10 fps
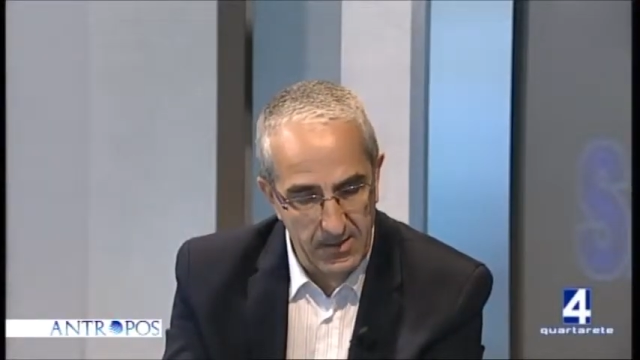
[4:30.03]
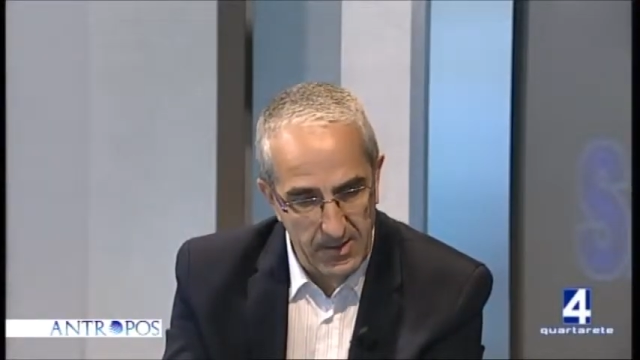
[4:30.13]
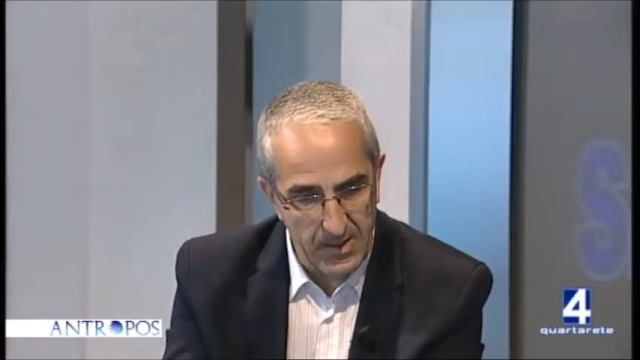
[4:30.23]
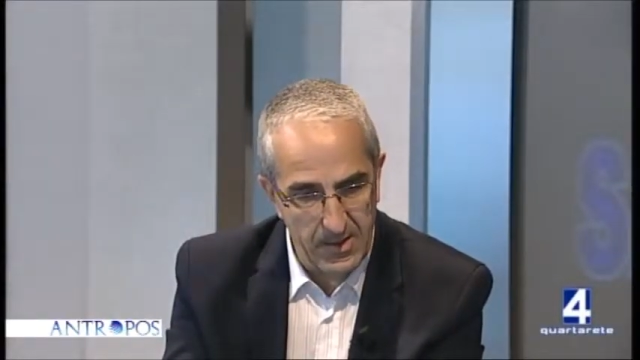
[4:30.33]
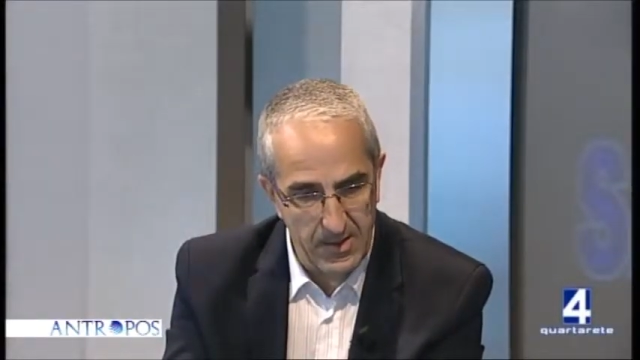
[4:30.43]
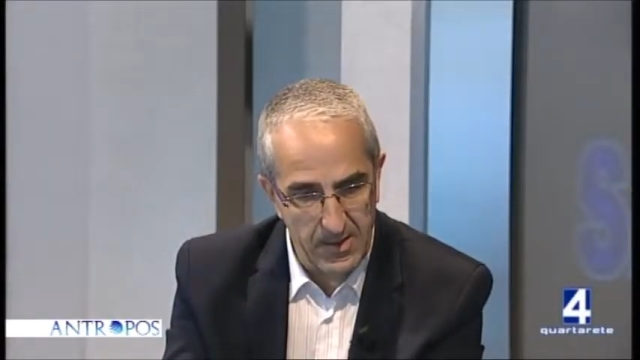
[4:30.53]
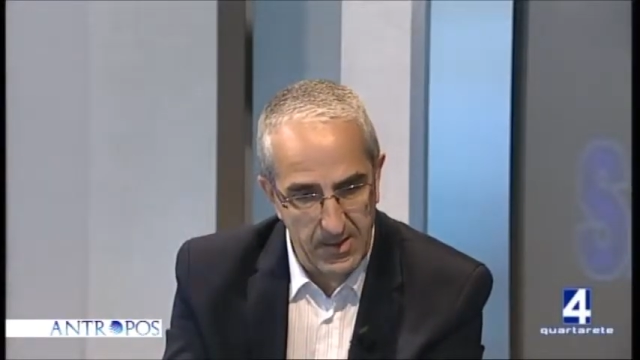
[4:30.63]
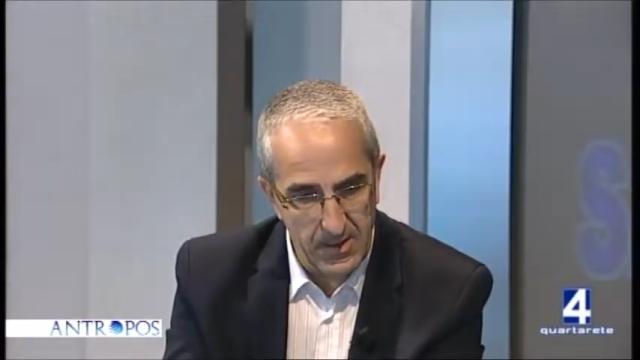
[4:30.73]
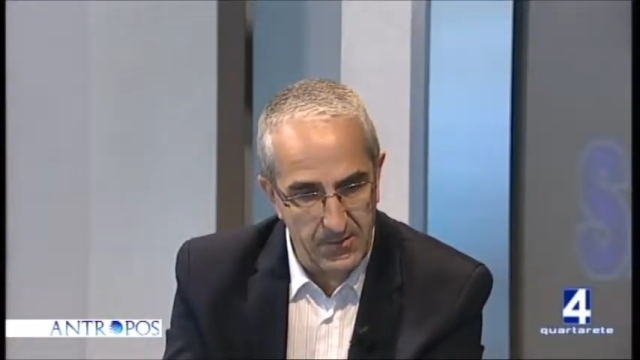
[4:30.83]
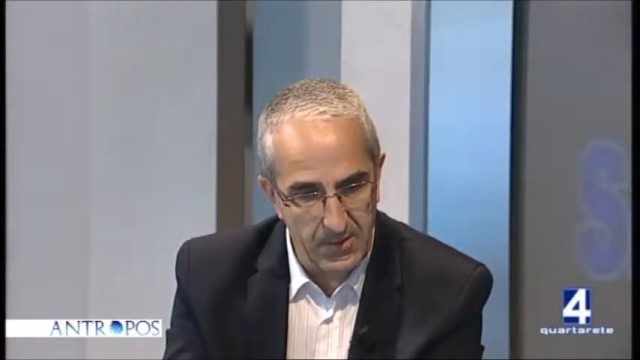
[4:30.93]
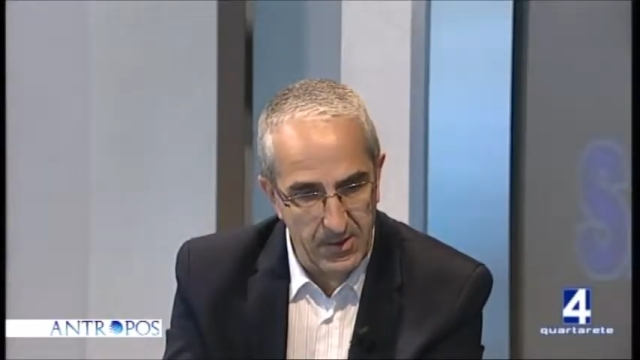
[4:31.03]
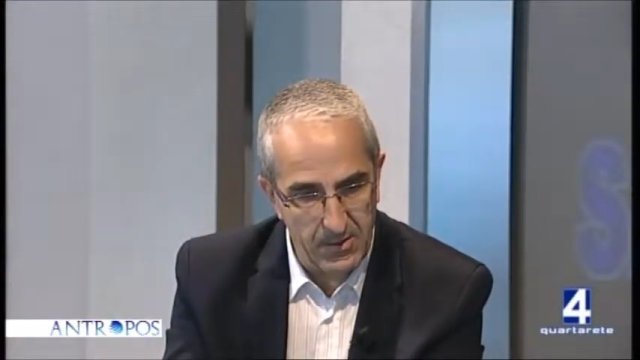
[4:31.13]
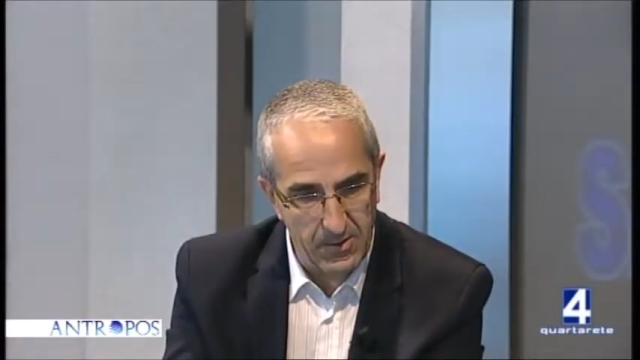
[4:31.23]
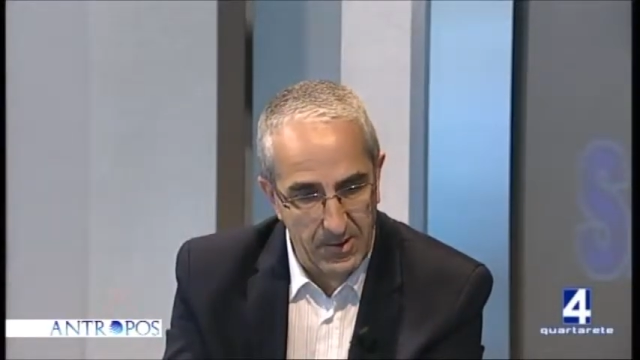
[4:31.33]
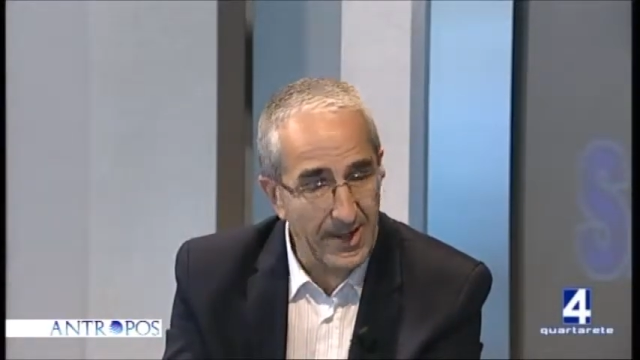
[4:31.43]
nel
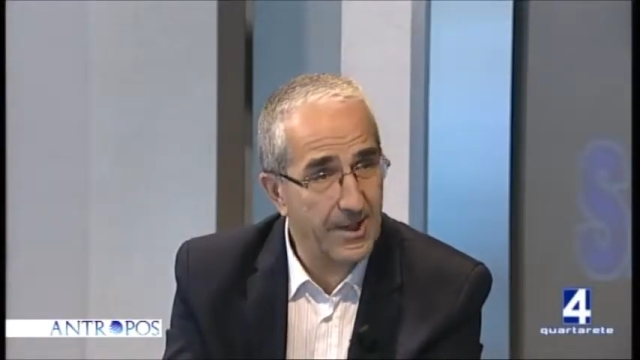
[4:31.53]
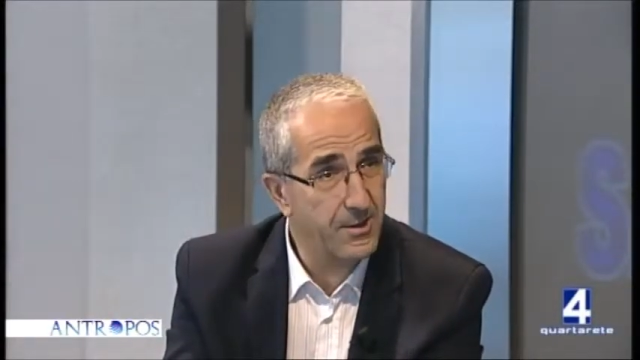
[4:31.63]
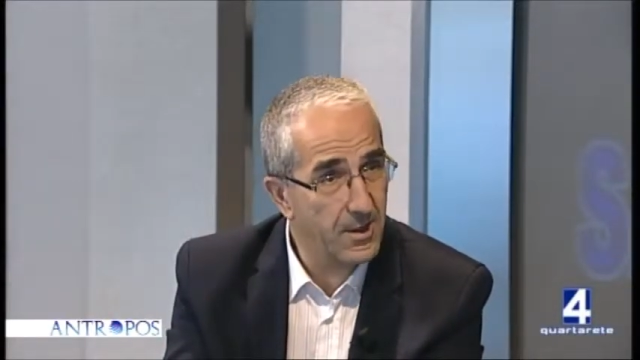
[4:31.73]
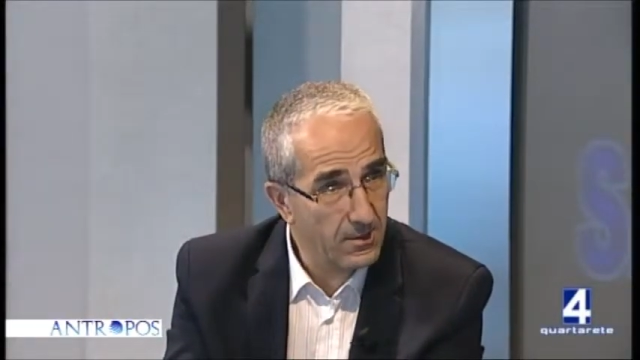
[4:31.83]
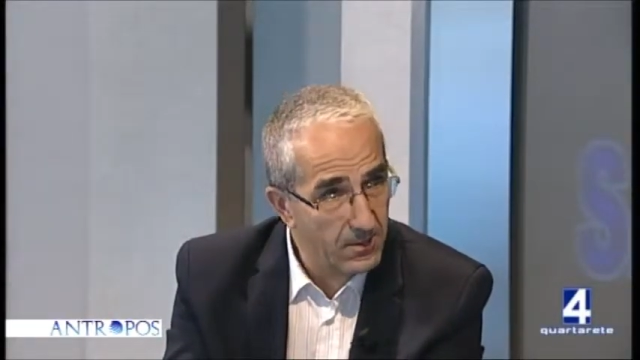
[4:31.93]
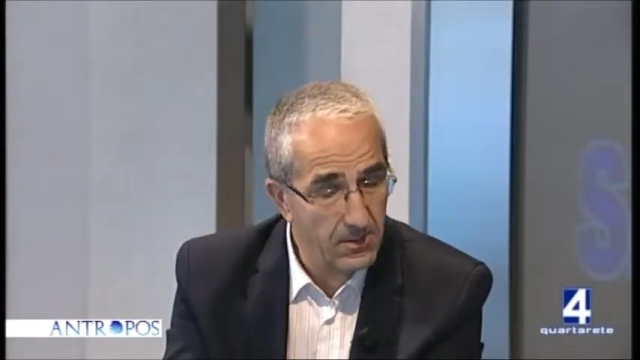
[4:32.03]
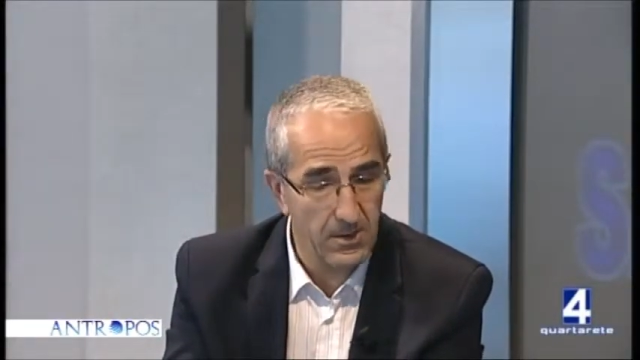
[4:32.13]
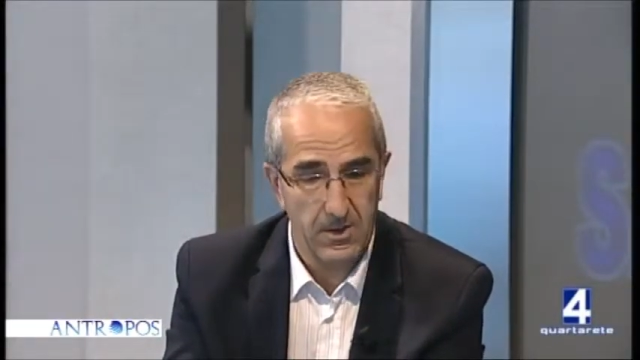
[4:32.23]
liceo classico,